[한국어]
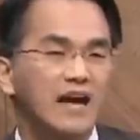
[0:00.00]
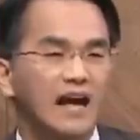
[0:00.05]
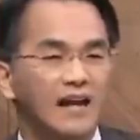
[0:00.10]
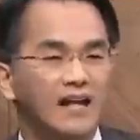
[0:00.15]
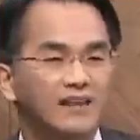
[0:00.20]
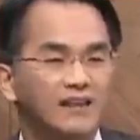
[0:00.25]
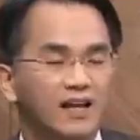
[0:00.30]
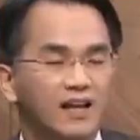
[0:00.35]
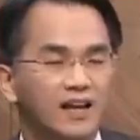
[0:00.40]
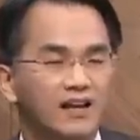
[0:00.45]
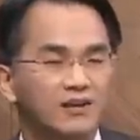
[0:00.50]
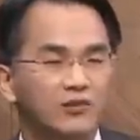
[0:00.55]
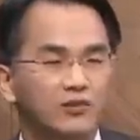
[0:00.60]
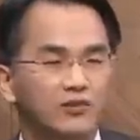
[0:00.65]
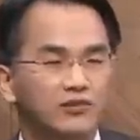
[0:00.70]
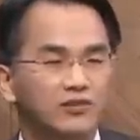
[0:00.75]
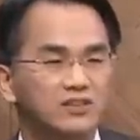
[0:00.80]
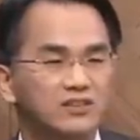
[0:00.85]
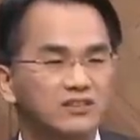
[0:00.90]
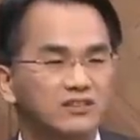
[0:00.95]
않았다라는
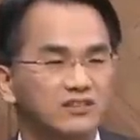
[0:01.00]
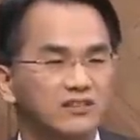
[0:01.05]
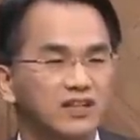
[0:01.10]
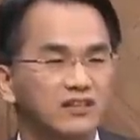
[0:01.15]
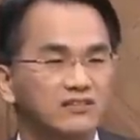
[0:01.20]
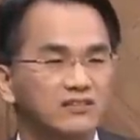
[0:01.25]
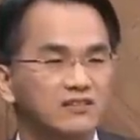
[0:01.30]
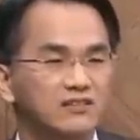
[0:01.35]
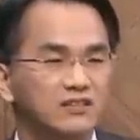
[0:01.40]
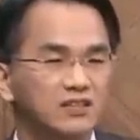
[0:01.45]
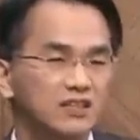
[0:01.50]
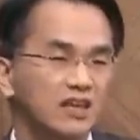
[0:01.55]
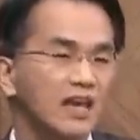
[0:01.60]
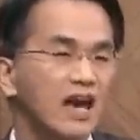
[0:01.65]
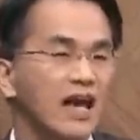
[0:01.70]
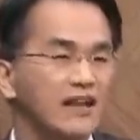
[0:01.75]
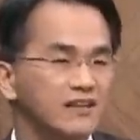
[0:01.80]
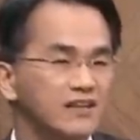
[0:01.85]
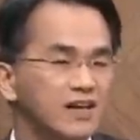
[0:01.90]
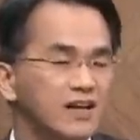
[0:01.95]
것은 지나친 특혜
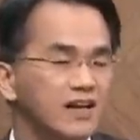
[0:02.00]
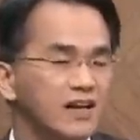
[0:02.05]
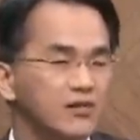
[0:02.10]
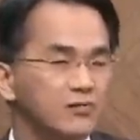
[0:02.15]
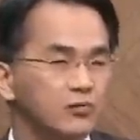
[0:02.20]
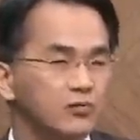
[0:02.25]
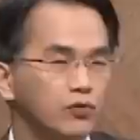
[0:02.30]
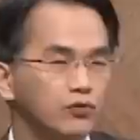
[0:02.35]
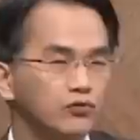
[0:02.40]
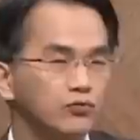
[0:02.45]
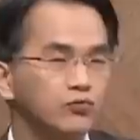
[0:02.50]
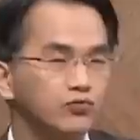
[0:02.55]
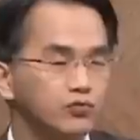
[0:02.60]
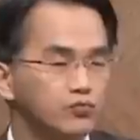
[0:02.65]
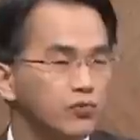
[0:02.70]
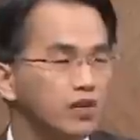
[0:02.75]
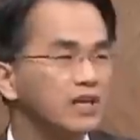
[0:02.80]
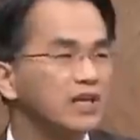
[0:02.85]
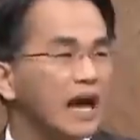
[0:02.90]
아니냐라는 것은 분명히